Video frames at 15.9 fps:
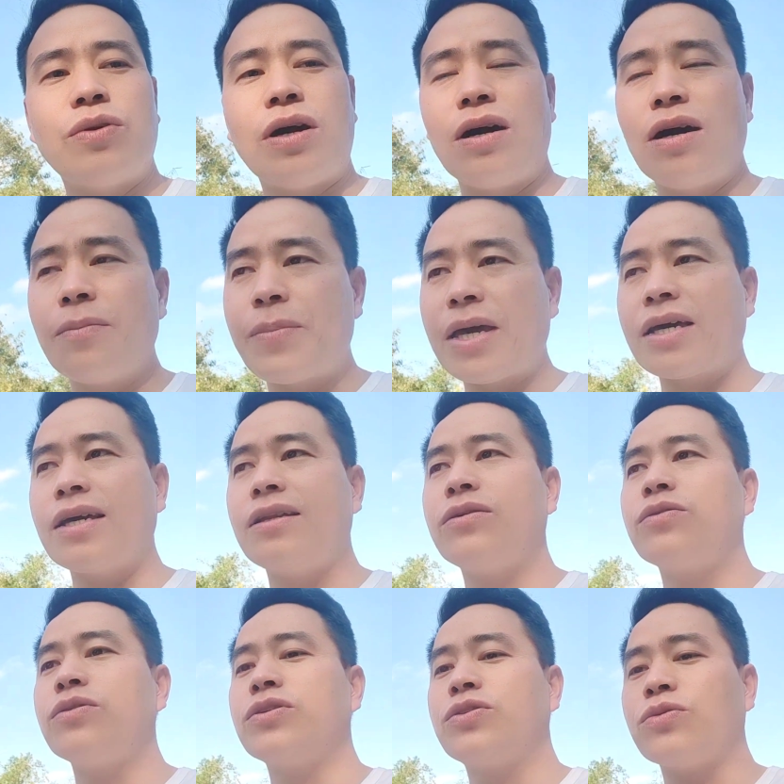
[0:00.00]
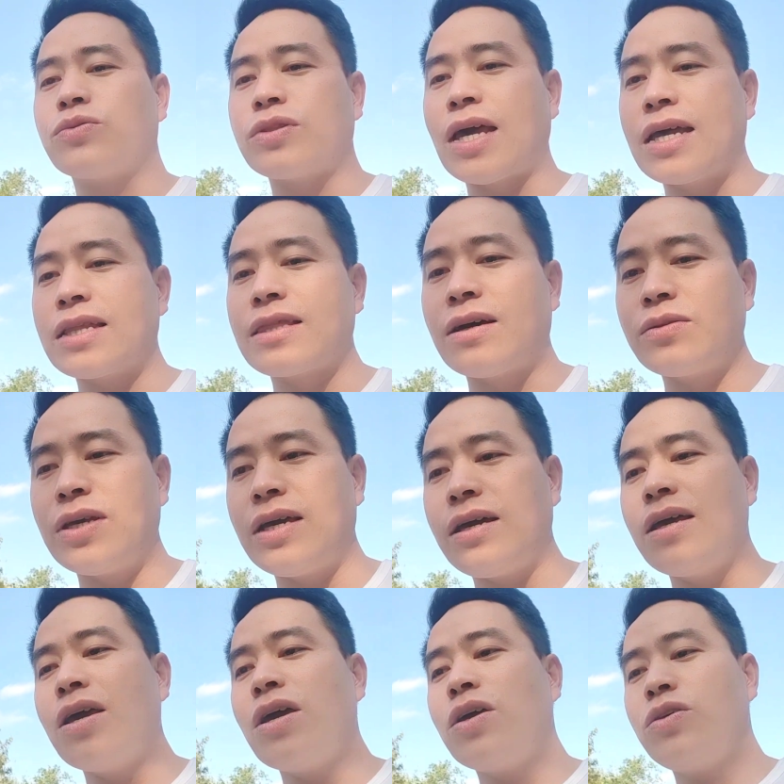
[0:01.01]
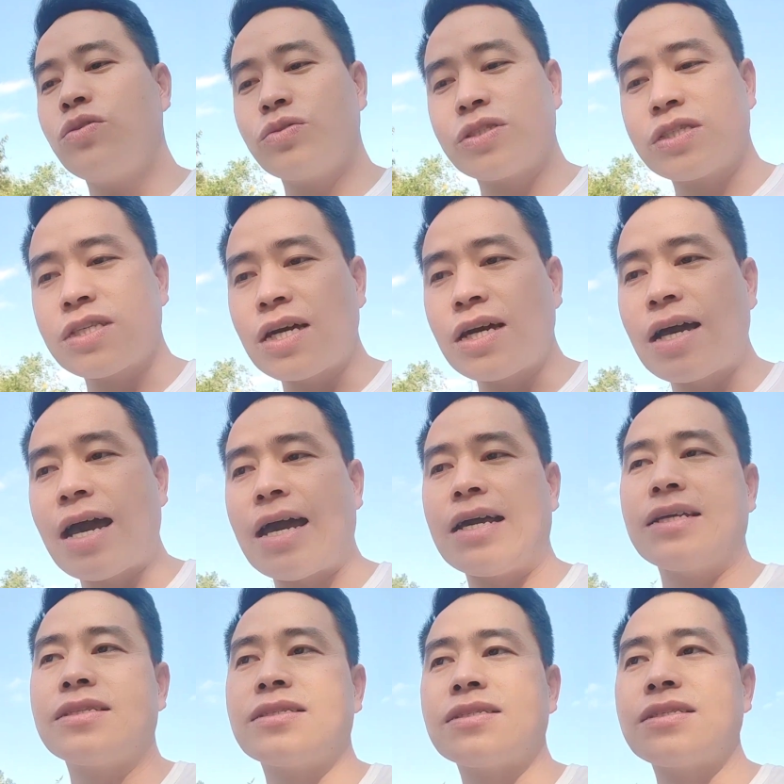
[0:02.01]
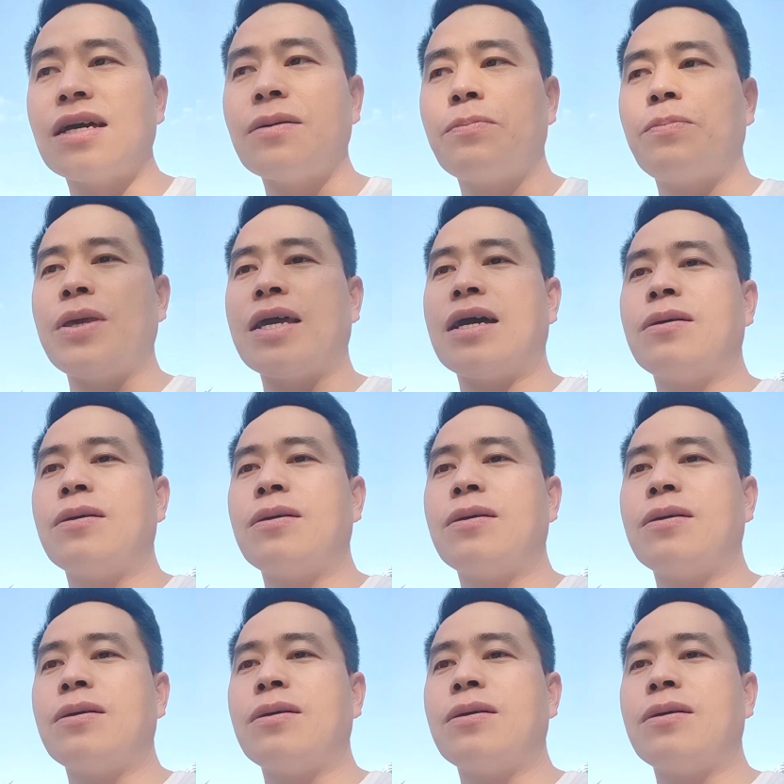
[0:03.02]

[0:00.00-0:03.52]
ở bên người nội yêu chủ tế tao thế yêu chơi hay chơi bia